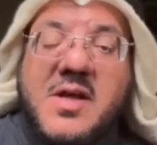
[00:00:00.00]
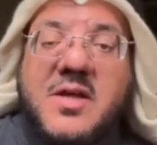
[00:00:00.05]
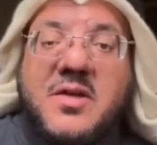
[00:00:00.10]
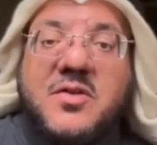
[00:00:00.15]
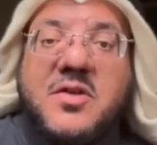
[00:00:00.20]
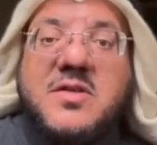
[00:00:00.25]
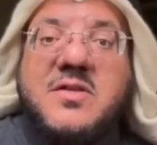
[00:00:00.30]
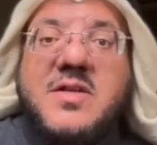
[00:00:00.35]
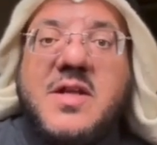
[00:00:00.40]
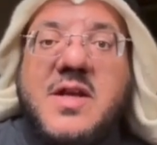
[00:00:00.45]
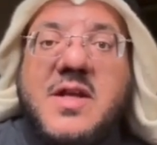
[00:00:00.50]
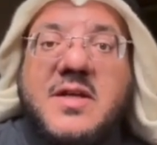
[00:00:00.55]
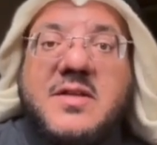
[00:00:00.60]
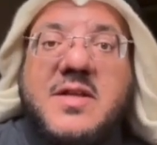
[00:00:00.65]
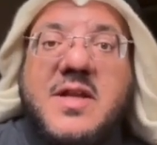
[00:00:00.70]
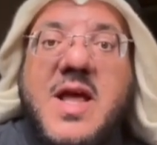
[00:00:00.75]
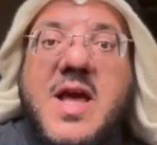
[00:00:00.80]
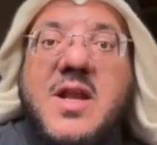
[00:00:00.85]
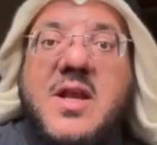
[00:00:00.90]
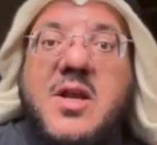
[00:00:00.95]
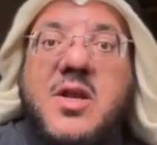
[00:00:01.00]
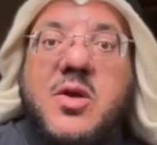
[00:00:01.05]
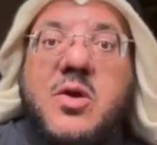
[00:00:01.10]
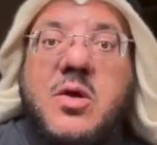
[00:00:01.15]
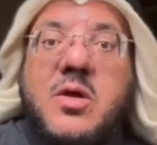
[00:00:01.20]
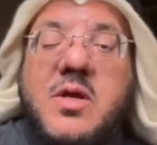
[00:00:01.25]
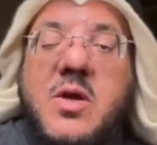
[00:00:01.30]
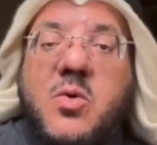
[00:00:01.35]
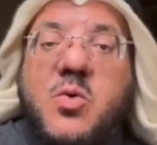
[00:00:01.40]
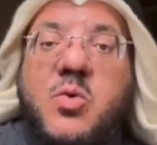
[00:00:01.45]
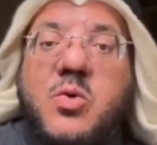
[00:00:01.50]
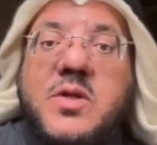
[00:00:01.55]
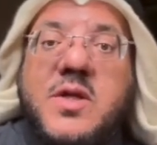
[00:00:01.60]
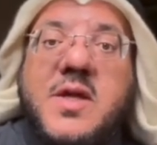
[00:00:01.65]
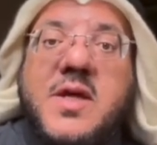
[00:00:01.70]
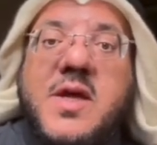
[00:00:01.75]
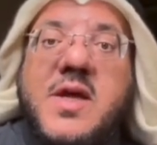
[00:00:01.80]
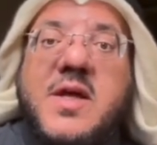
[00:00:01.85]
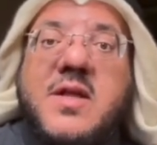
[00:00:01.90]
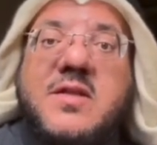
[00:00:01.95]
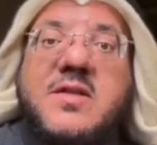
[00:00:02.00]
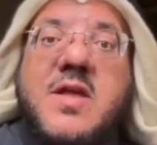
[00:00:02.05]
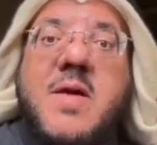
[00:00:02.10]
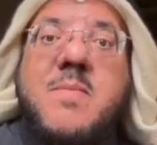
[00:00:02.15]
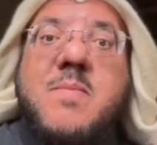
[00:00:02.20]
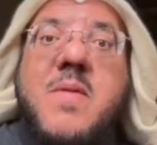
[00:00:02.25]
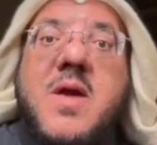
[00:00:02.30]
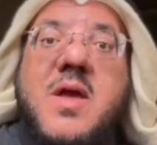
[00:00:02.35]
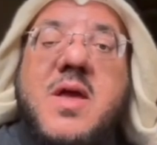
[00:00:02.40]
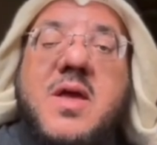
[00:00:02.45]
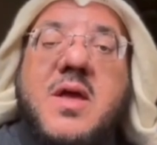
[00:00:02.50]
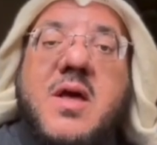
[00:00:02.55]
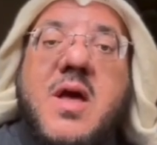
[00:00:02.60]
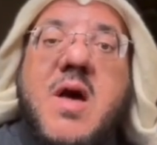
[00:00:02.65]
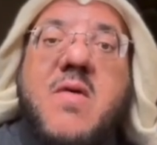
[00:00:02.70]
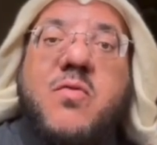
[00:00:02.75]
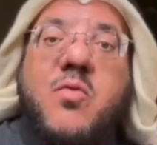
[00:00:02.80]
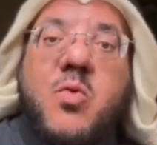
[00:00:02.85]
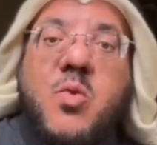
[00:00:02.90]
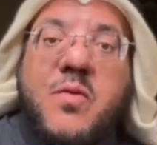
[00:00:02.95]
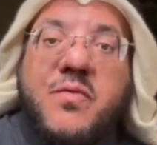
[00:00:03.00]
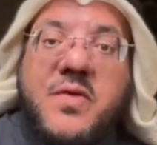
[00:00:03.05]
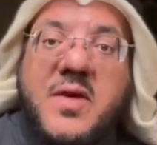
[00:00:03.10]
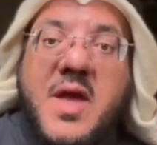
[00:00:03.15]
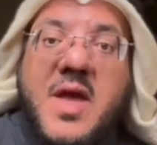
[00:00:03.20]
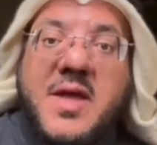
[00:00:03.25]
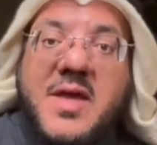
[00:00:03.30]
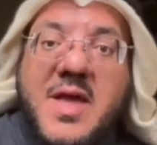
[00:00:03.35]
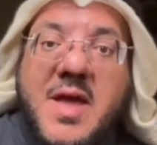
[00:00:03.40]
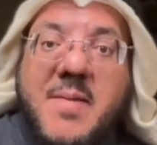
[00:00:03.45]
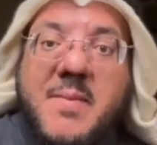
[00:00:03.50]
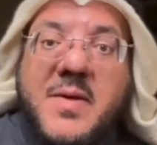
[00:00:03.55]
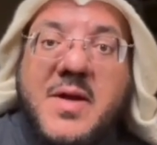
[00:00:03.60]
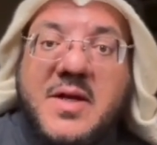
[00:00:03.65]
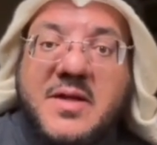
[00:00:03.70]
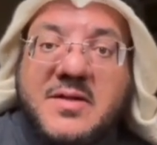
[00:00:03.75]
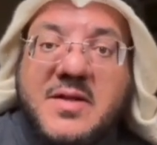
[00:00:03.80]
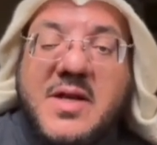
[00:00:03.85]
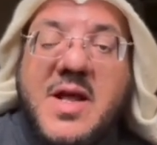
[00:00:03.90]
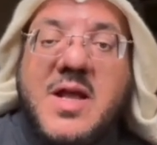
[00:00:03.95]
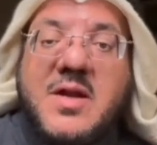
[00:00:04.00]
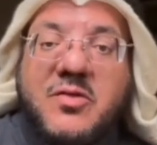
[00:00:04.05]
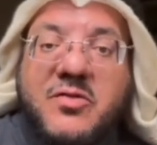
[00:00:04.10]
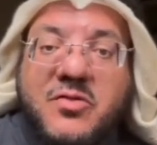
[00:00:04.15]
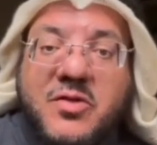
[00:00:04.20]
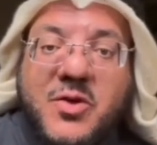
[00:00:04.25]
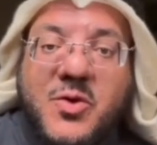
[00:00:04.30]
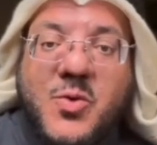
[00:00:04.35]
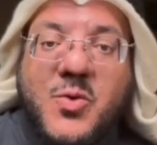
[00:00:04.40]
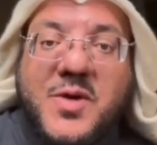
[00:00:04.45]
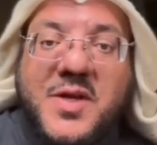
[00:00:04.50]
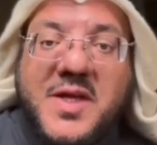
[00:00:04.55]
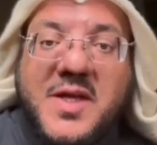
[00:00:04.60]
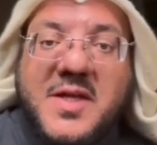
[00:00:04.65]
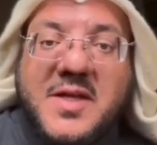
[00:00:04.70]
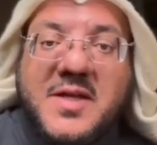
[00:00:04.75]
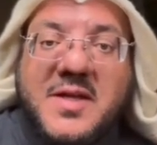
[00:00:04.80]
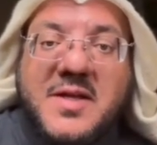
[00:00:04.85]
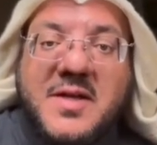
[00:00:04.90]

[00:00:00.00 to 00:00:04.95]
ضد الاحتلال اليهودي تم إيقافه في أيام الاحتلال الصهيوني